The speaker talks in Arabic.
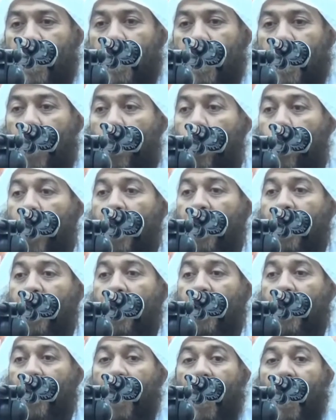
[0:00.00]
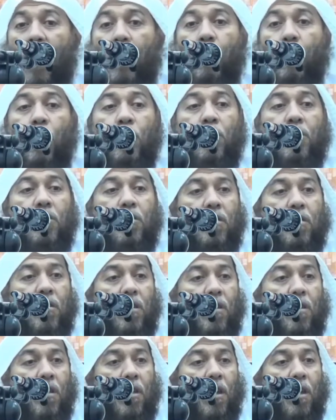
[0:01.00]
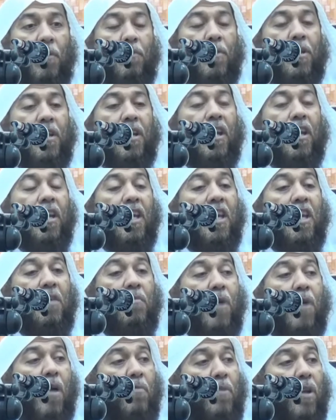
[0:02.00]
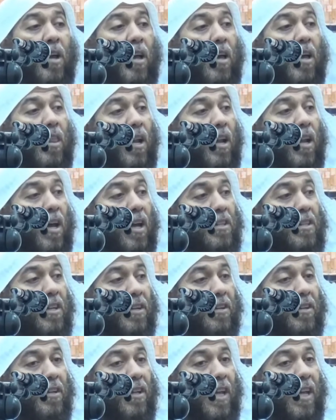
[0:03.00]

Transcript: إخواننا لابد من الإيمان بالقضاء القدر